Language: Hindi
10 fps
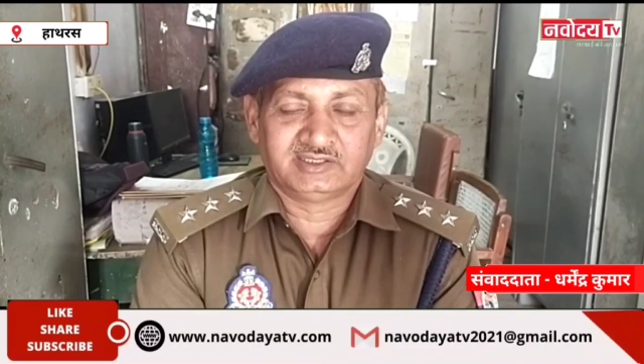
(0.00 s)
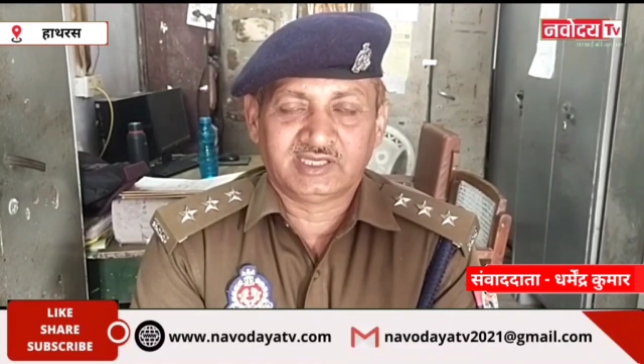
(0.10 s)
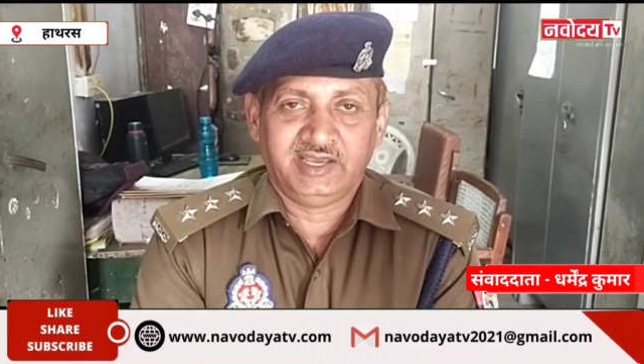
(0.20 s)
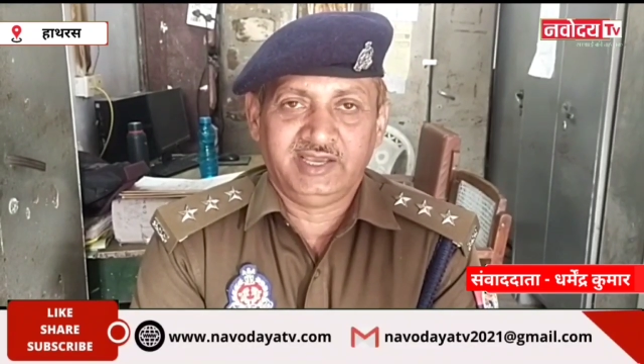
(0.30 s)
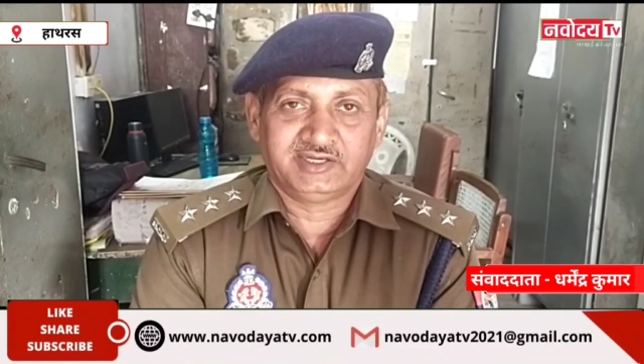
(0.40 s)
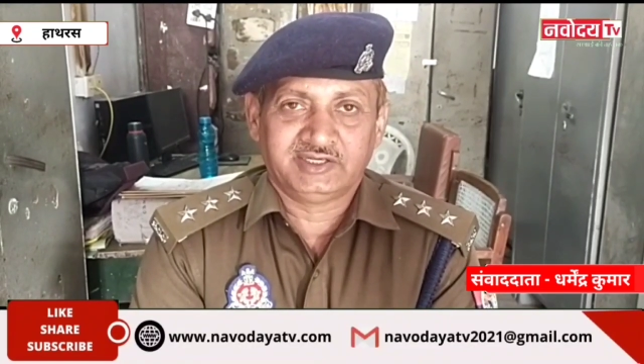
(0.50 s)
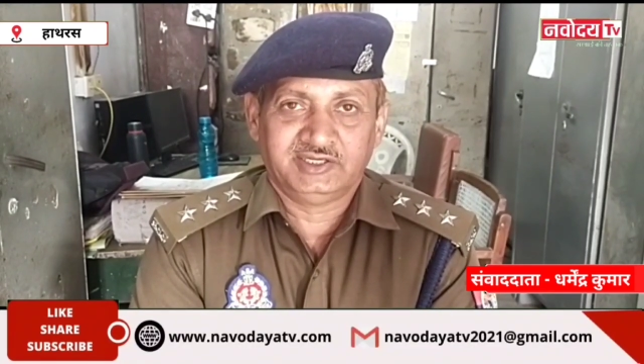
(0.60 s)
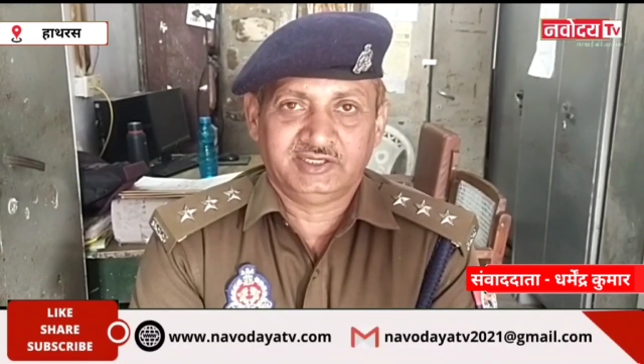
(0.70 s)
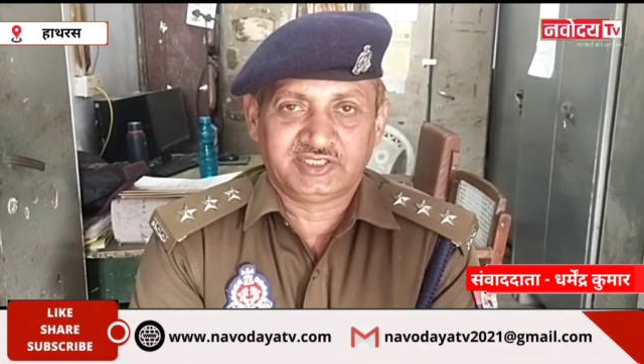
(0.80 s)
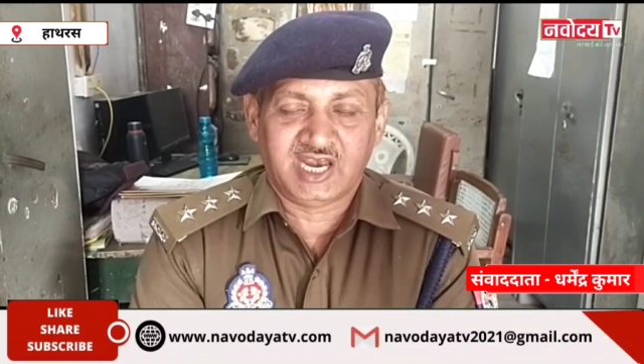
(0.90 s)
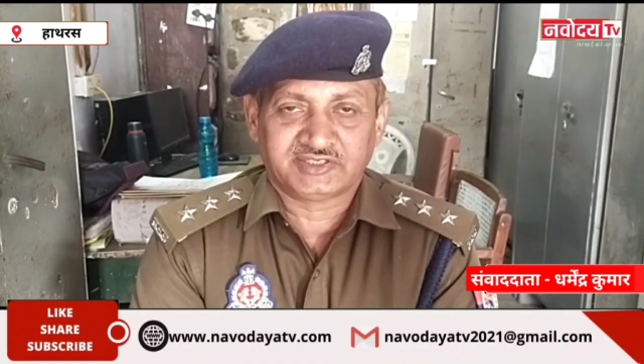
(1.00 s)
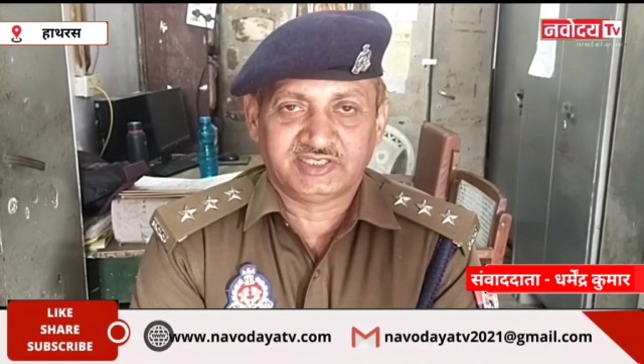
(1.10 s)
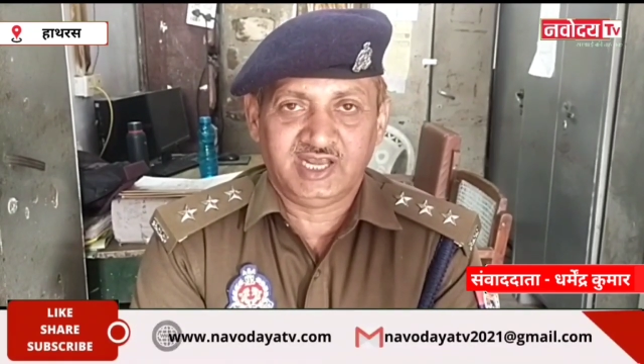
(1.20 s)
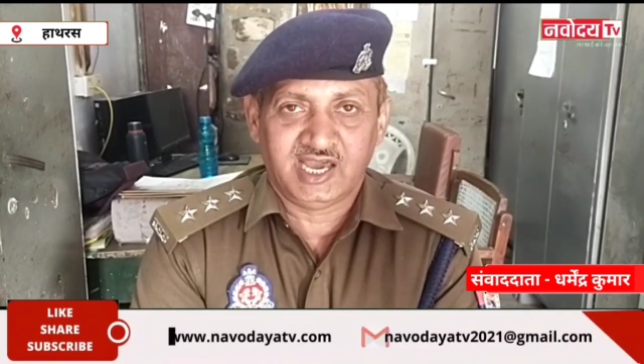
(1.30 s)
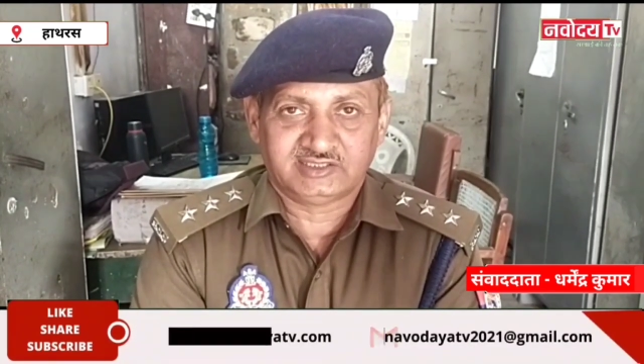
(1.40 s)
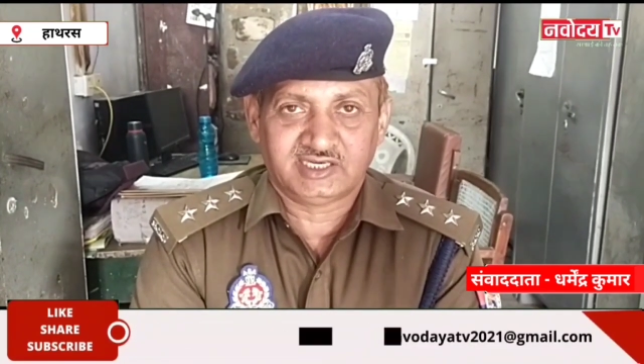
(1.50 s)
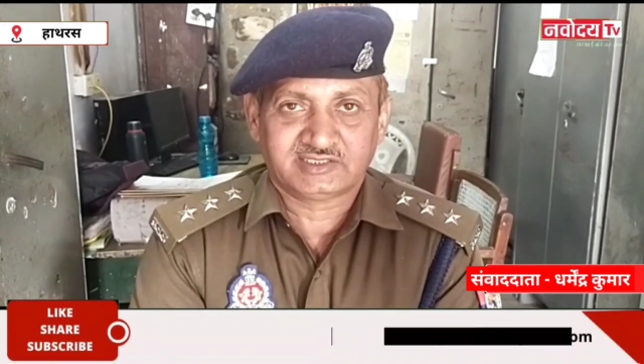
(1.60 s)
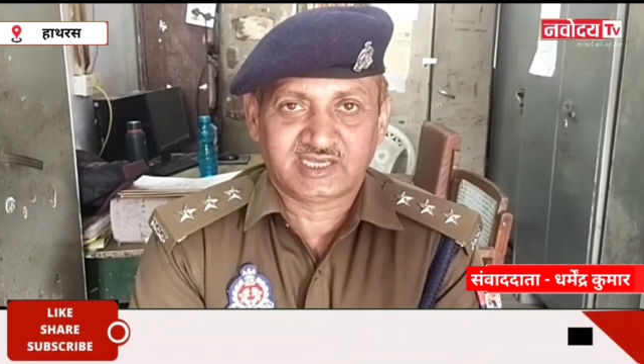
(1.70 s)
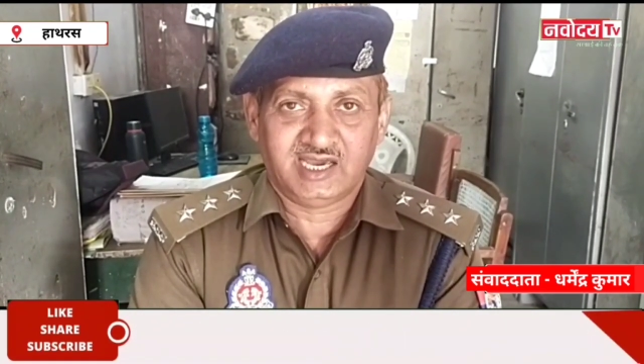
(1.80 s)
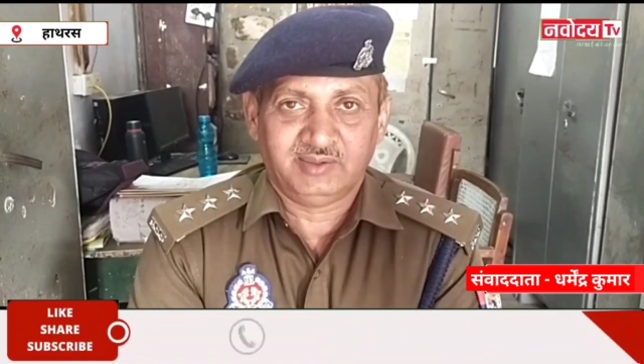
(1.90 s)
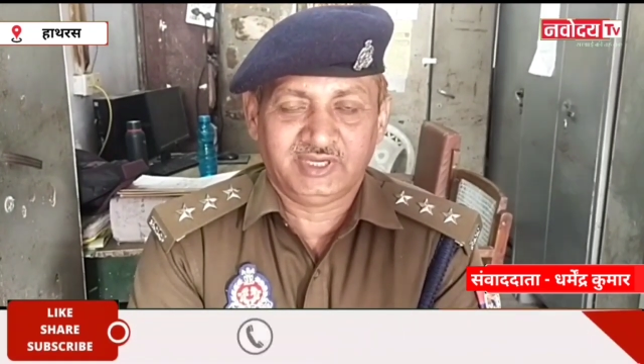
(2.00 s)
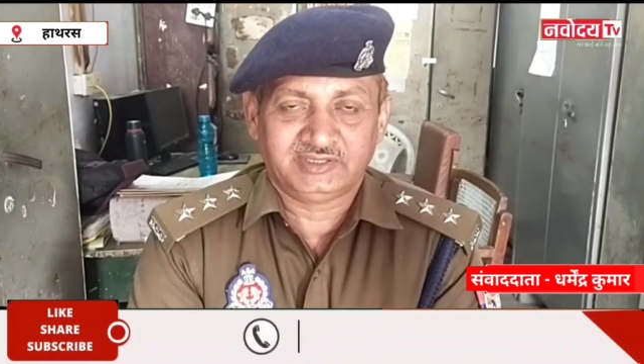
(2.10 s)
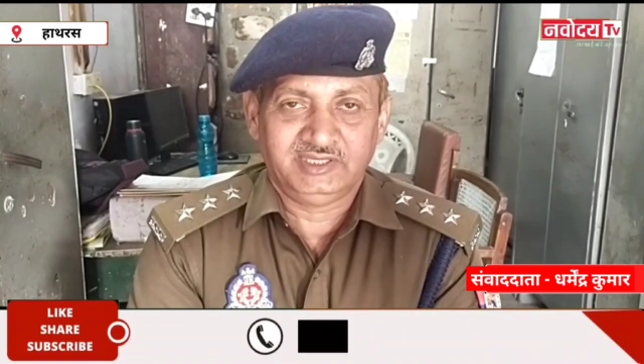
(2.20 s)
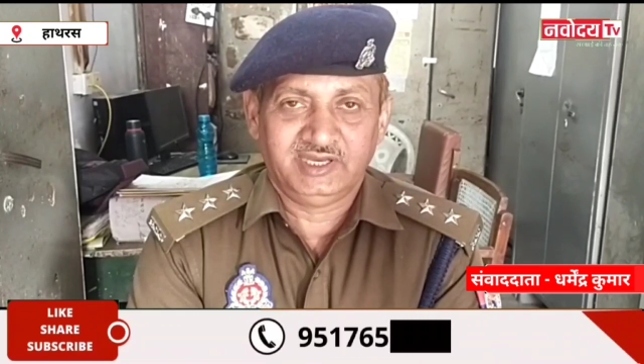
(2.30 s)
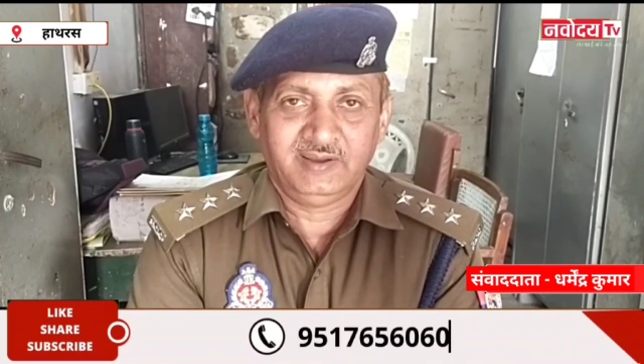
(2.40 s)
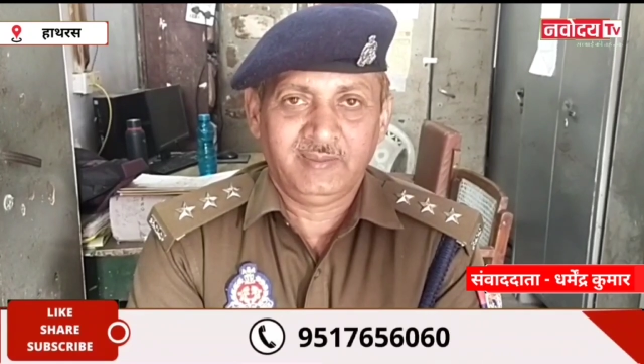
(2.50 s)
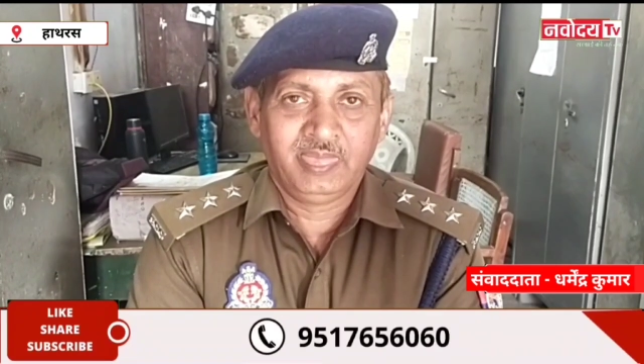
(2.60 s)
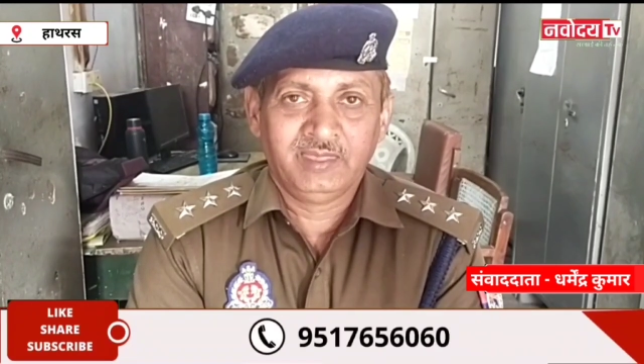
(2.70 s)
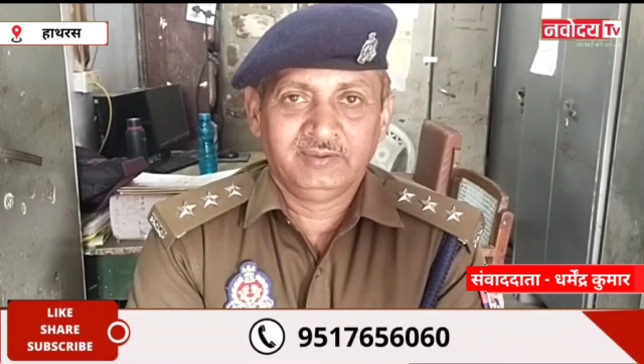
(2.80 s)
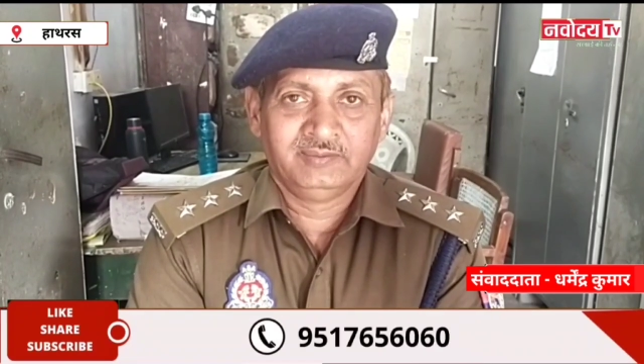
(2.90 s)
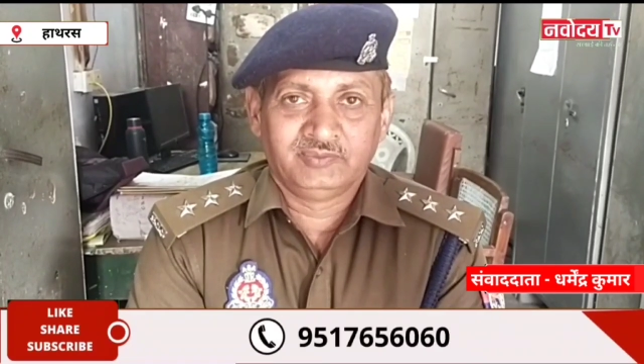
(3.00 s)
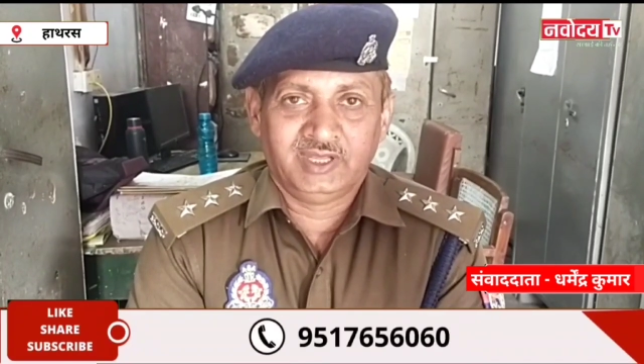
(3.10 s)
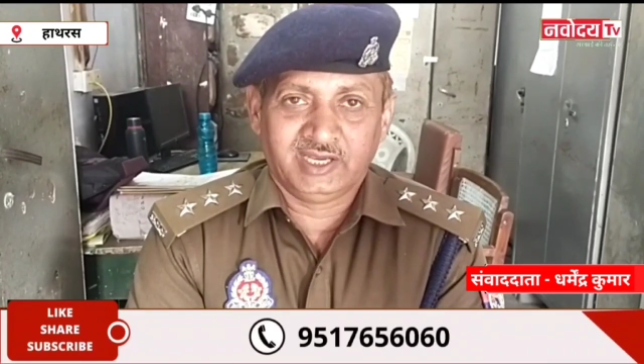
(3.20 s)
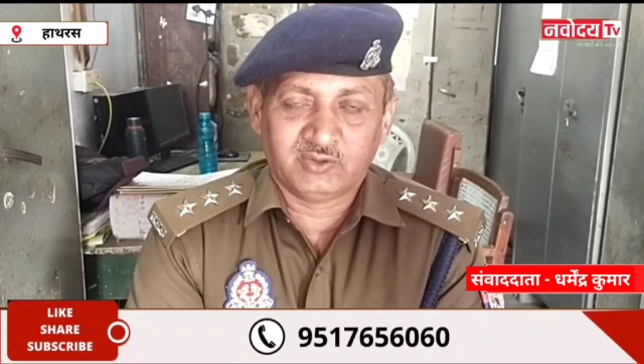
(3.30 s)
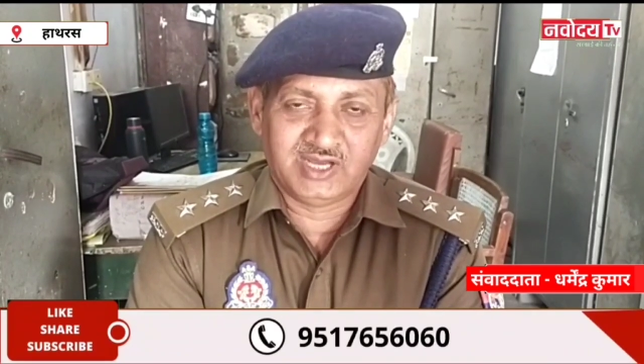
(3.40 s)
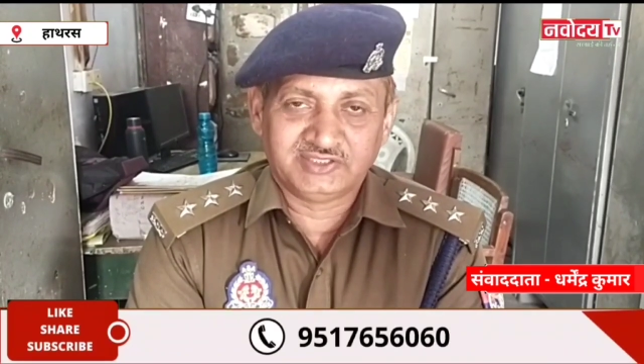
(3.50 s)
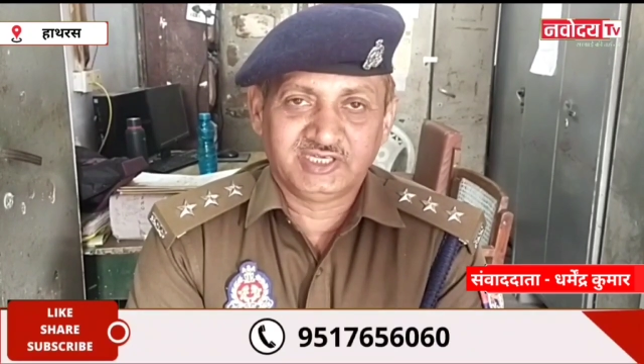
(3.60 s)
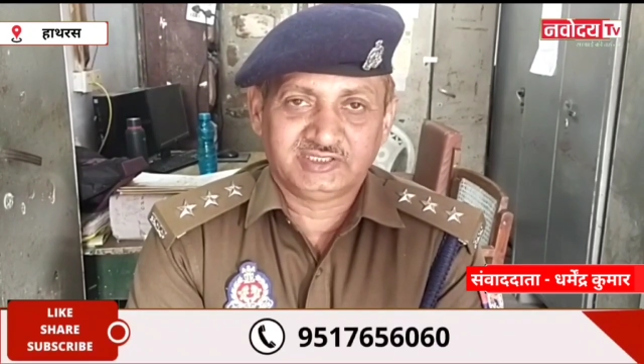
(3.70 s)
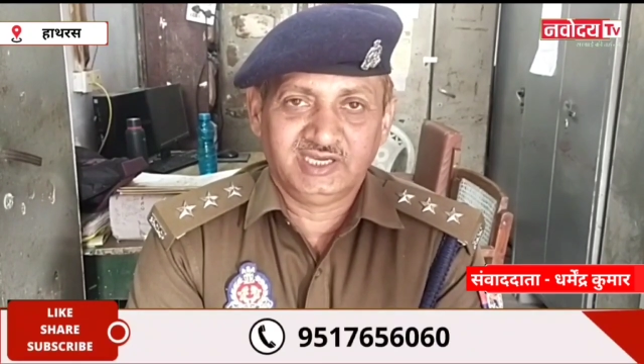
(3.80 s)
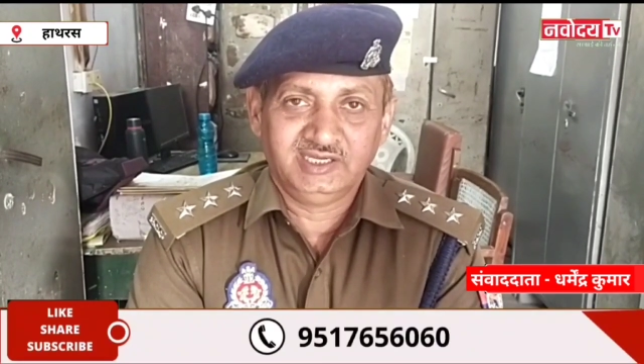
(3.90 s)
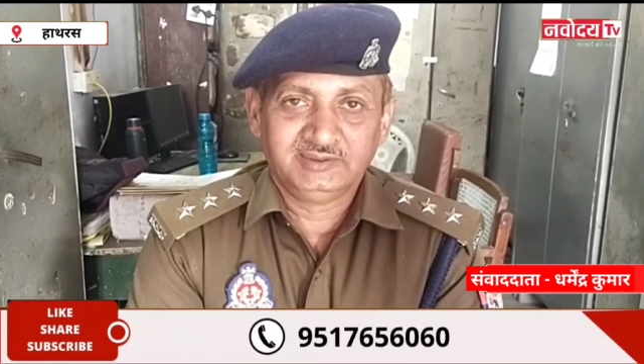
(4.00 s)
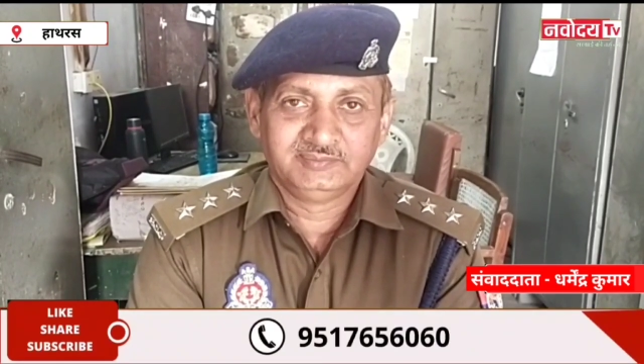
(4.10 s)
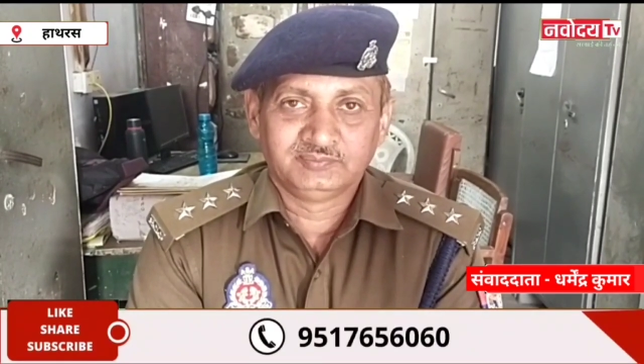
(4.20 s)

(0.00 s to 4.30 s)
तथा एक शासनी हाथरस का व्यक्ति है एक वांछित है